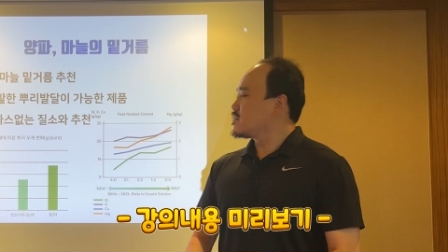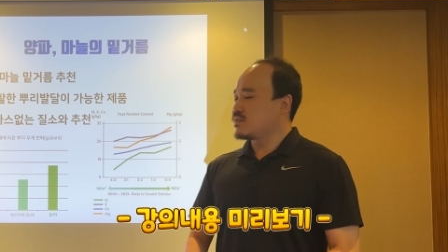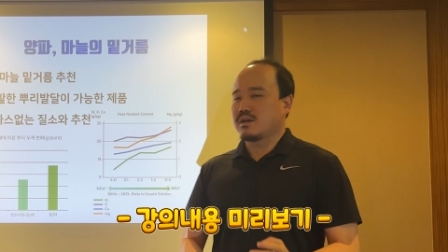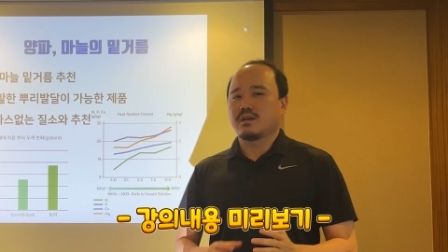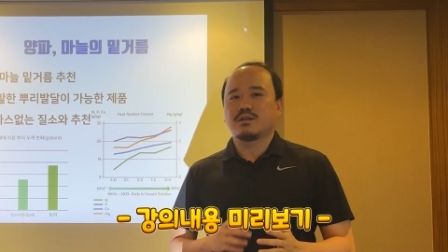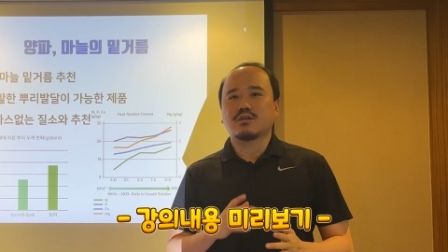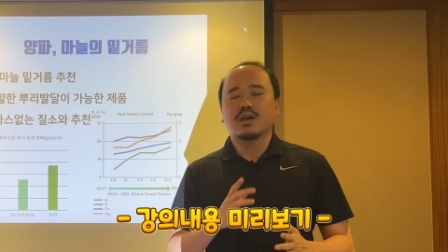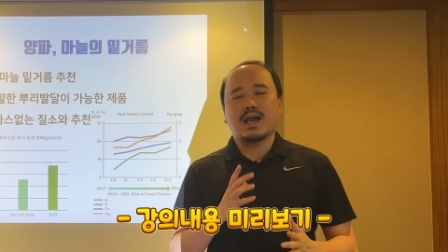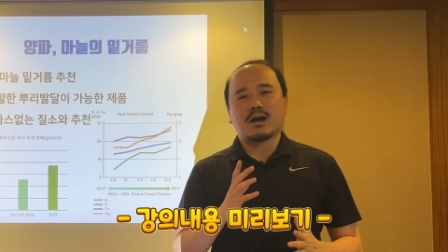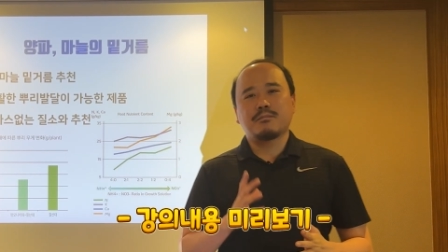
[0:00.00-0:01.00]
네,
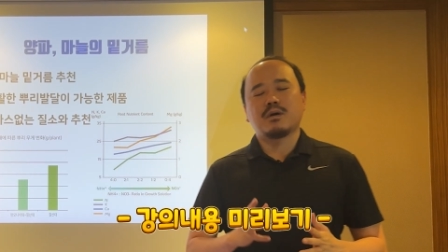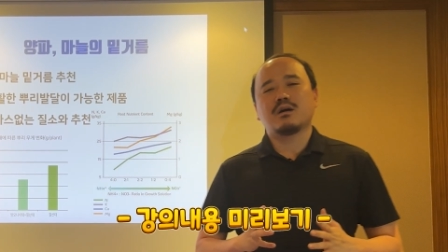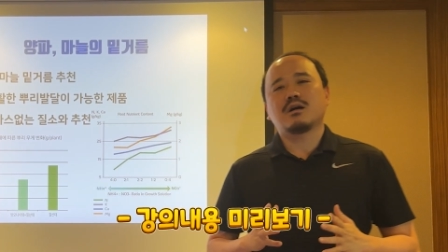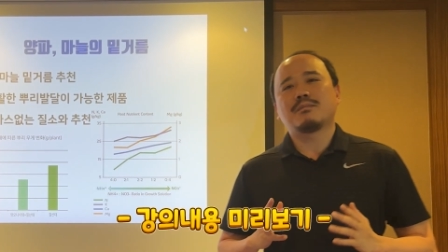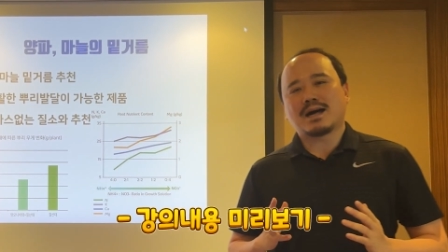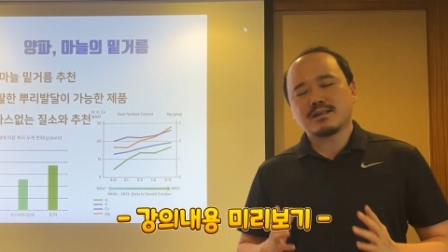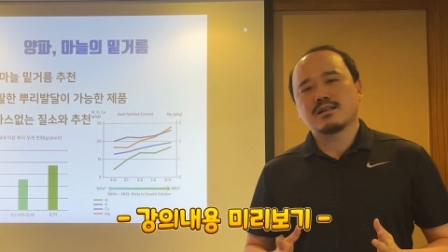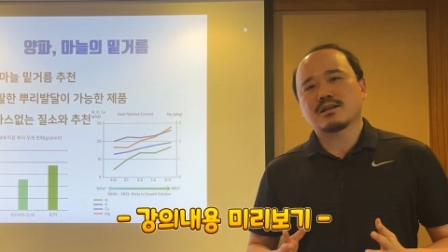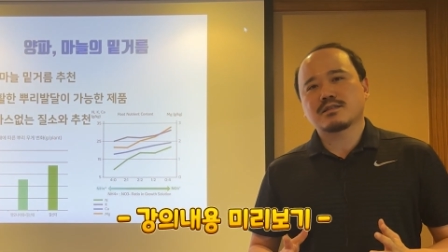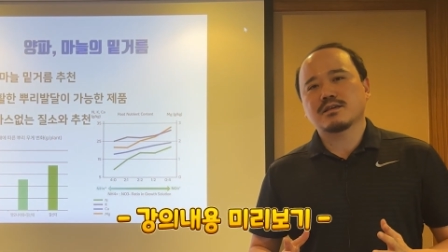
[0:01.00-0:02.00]
이렇게 양파 마늘
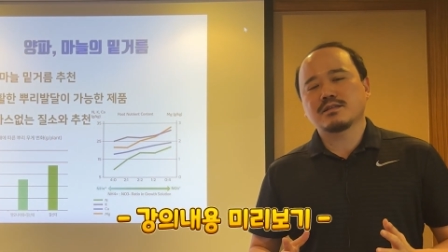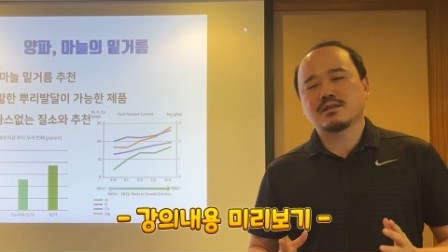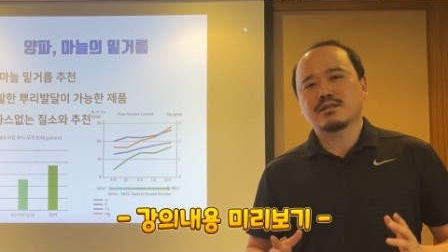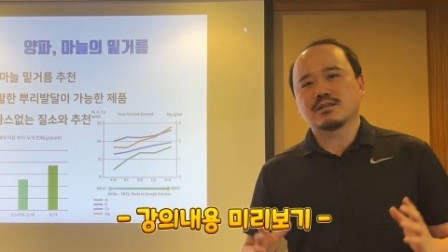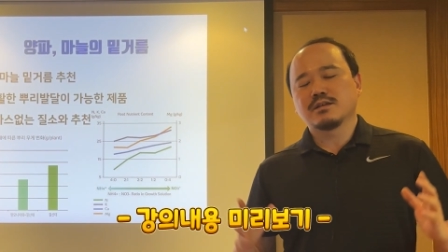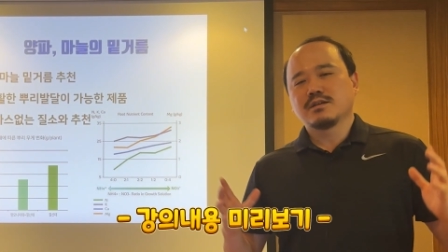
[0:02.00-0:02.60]
자체는